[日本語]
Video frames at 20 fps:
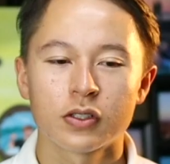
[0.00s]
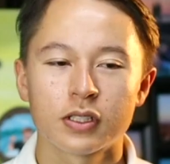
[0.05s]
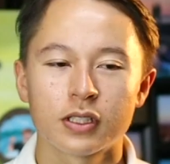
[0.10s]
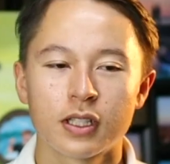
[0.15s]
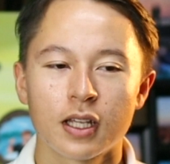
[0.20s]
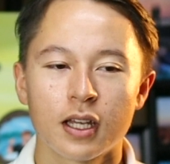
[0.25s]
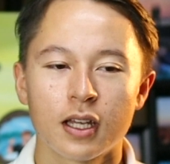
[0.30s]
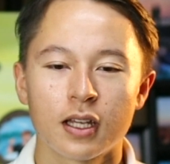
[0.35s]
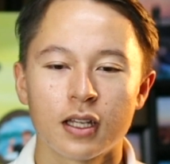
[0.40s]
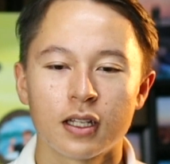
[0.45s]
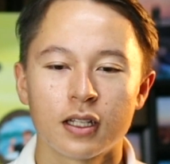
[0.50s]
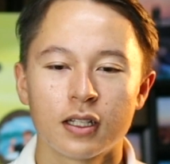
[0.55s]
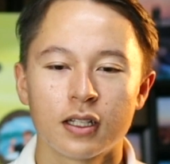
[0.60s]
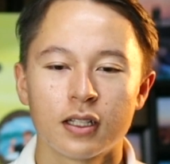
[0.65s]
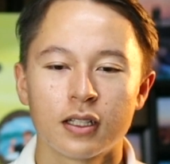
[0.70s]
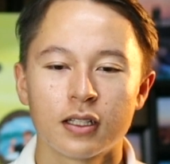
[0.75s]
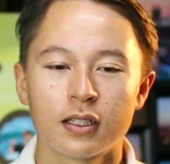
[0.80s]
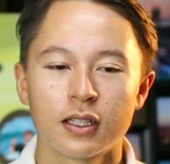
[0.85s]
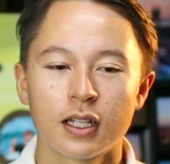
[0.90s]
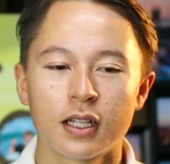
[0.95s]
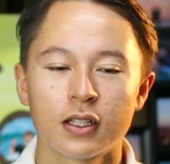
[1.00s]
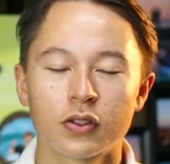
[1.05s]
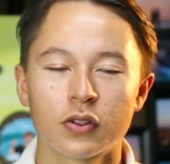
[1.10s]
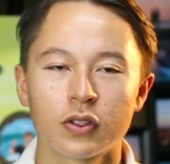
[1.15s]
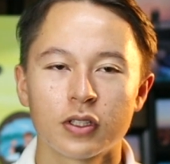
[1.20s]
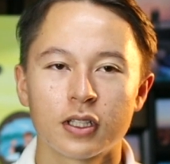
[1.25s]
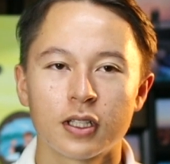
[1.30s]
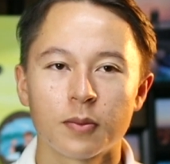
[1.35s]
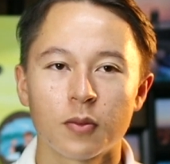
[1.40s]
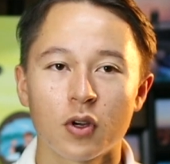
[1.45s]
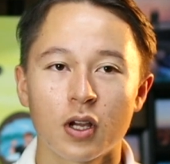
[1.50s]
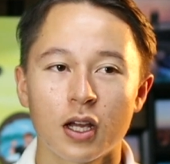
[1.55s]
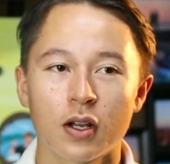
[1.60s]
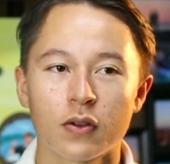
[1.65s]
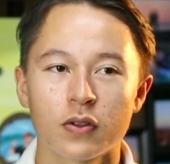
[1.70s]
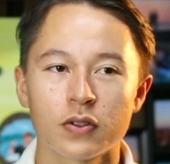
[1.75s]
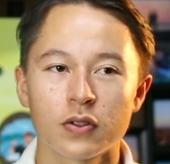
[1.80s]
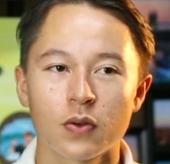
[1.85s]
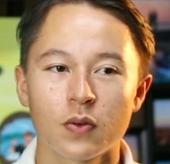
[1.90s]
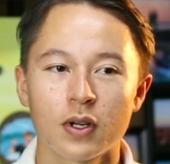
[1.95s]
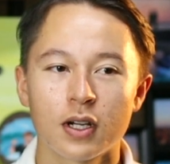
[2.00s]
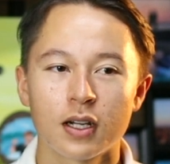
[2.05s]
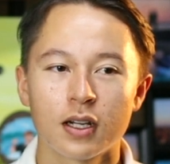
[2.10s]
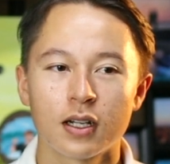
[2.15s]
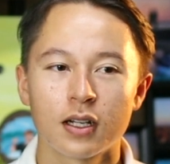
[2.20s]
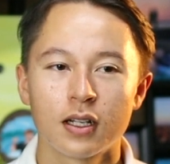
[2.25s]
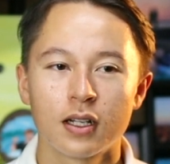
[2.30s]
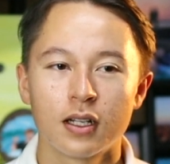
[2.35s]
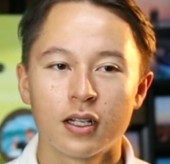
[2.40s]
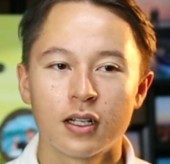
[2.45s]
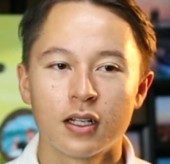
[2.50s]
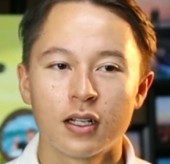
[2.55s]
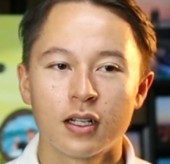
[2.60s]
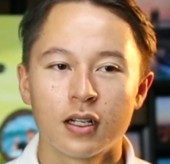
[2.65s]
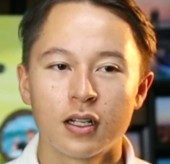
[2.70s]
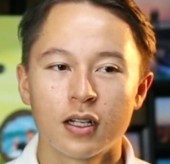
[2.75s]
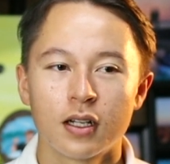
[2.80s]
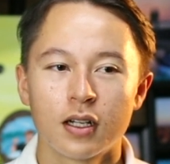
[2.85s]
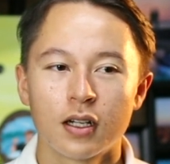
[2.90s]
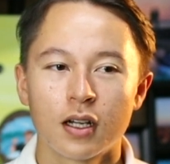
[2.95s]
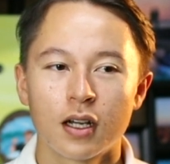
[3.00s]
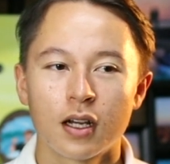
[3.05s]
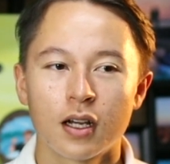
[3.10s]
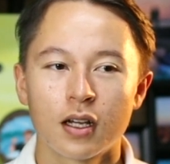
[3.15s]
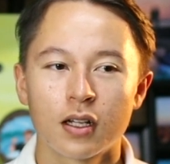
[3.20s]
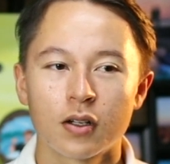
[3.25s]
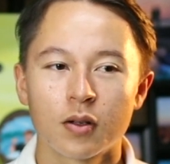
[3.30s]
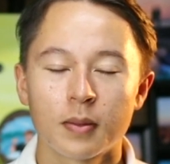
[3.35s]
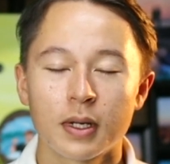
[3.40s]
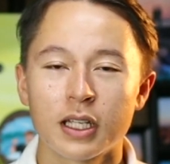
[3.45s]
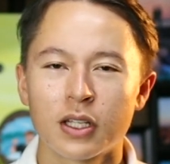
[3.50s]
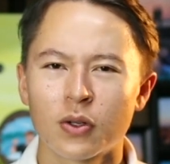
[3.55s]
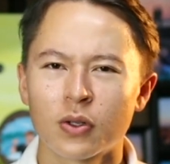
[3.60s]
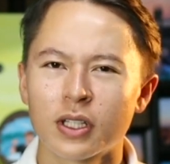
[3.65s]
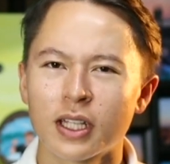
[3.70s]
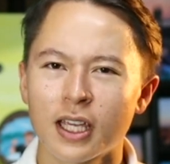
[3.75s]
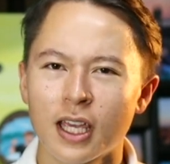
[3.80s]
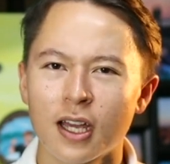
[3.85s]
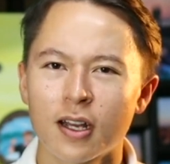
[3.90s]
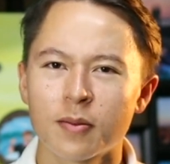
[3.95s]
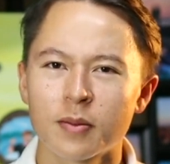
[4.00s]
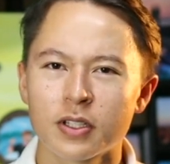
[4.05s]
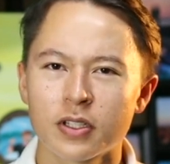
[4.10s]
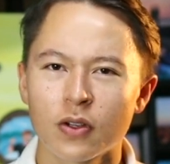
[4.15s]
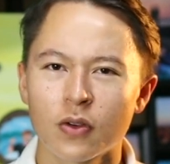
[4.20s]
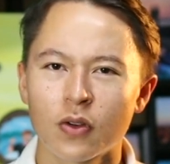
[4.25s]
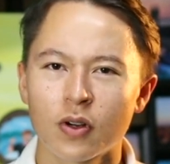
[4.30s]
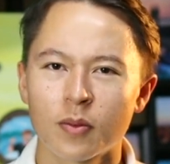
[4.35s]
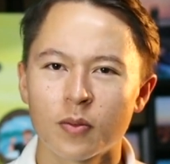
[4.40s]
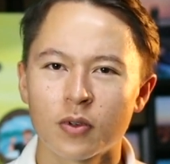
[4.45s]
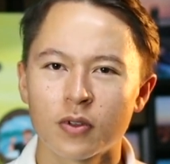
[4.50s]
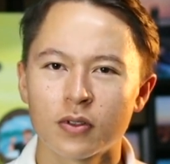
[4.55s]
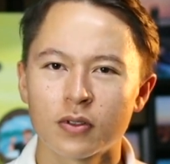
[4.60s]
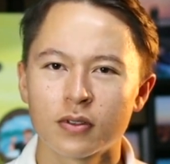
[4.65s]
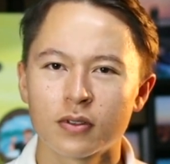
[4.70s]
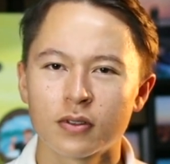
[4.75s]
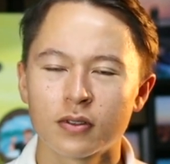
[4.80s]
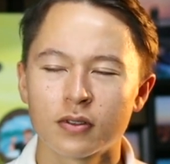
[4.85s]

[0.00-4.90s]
して、なんといっても彼女は、あの、まあ、いろんな意見ありますよ、これも。